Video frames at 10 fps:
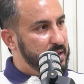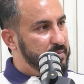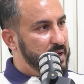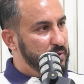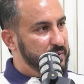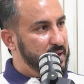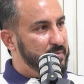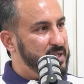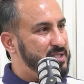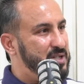البدن مفيد
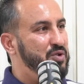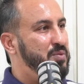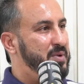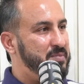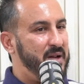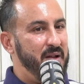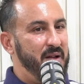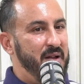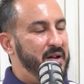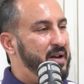لاباس اليوم اسمع
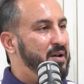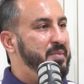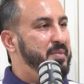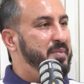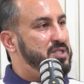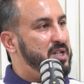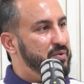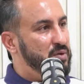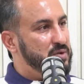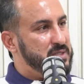راه ماهيش كل شيء
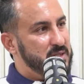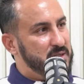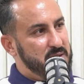فلوس